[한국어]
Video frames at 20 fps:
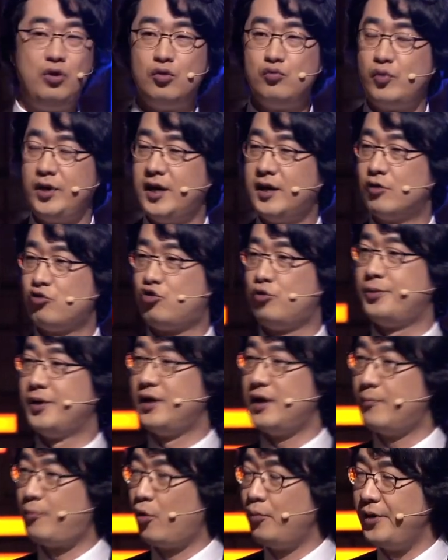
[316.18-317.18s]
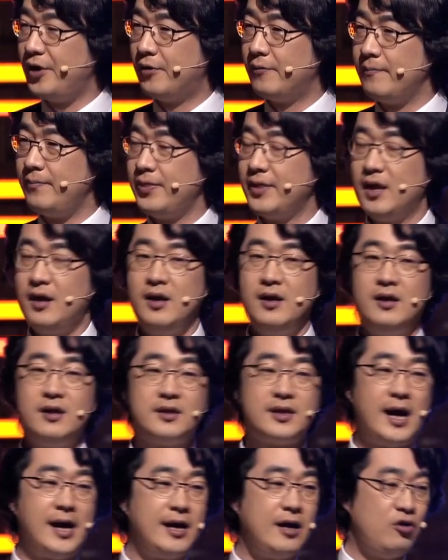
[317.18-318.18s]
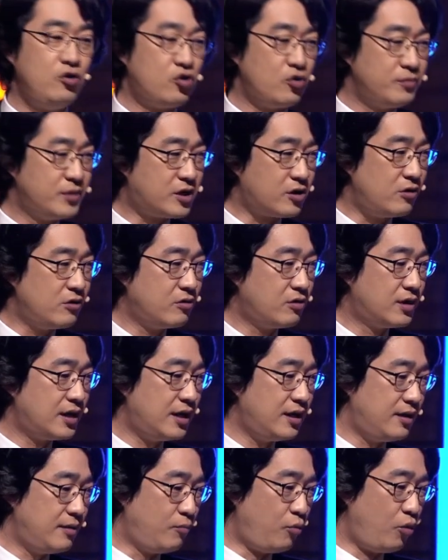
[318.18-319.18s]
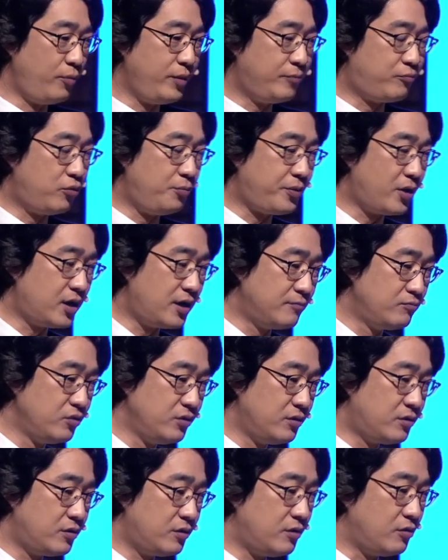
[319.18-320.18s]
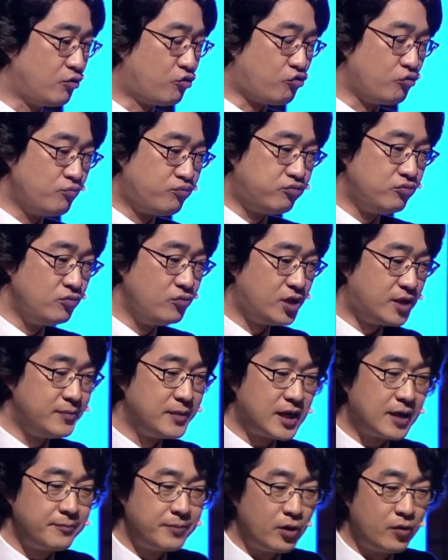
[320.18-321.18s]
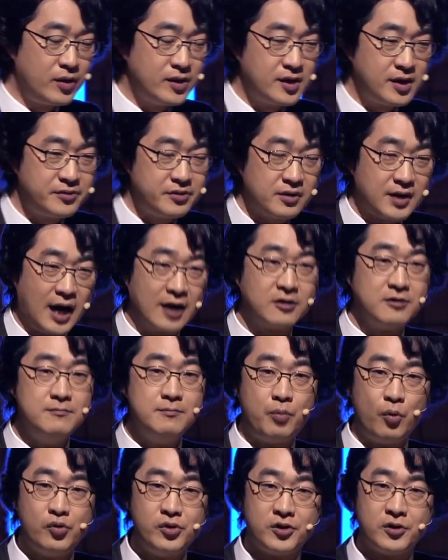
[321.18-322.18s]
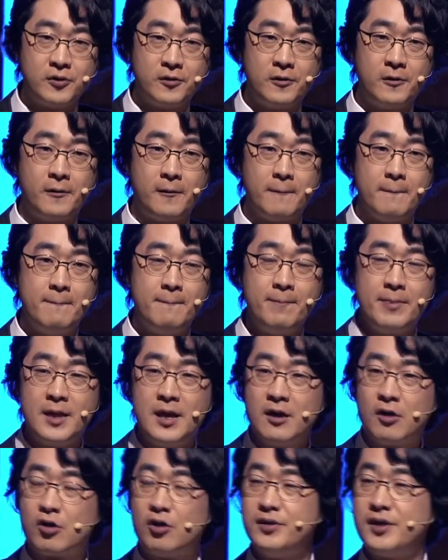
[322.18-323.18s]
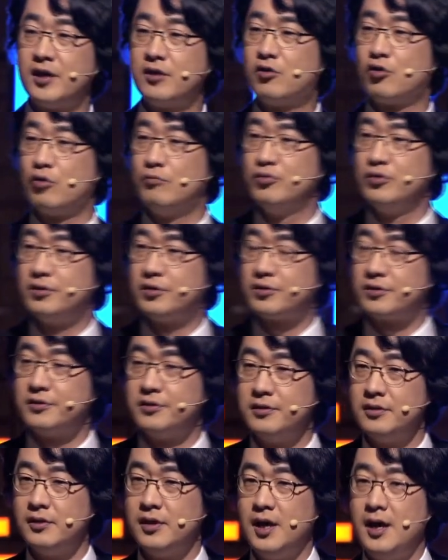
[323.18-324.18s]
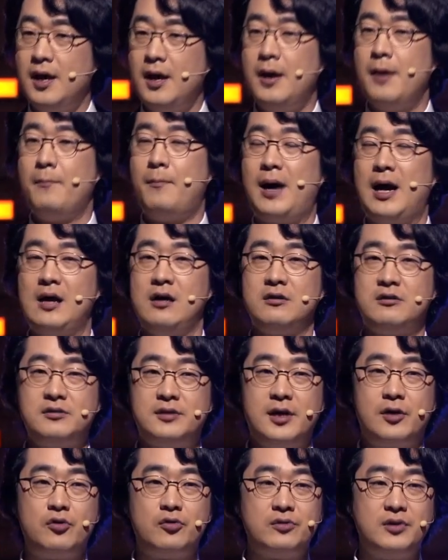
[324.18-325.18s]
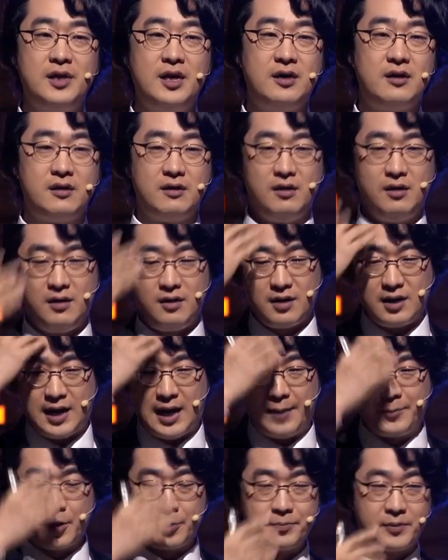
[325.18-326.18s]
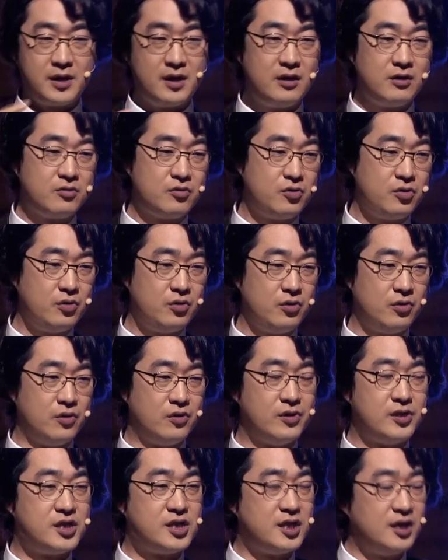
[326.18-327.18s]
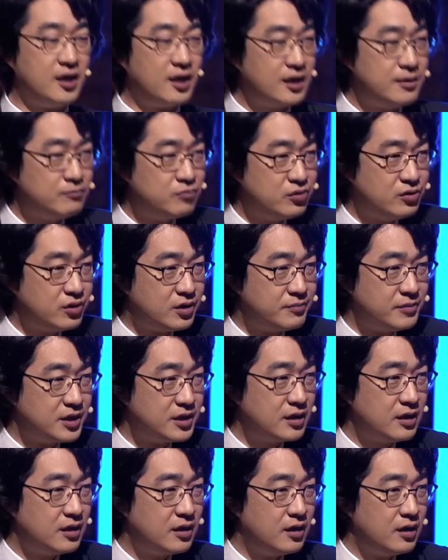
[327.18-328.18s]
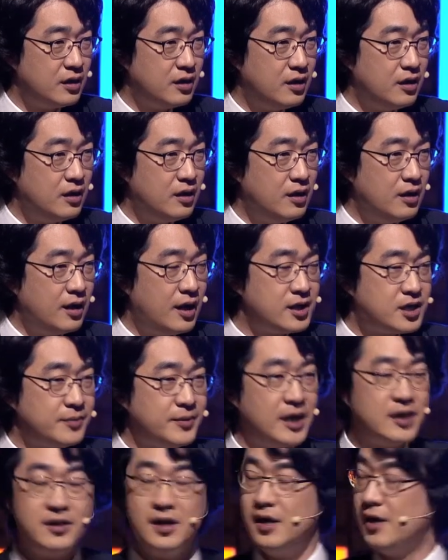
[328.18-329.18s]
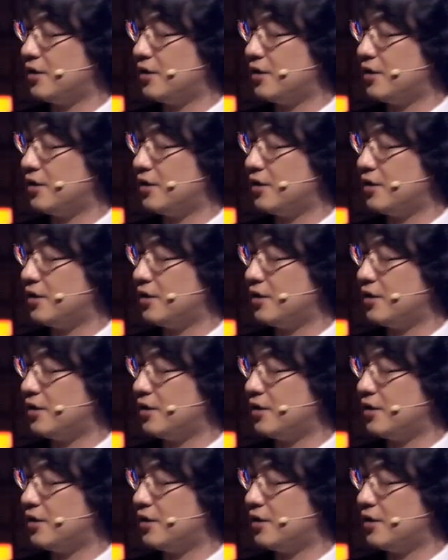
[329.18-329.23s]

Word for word: 물론 우리가 주변에 보면 다리를 좀 절거나 몸이 불편한 분들, 중풍 심장병 환자들 가끔 보지요. 그런데 그런 분들은 말 그대로 그냥 가볍게 앓고 지나간 분들입니다. 하지만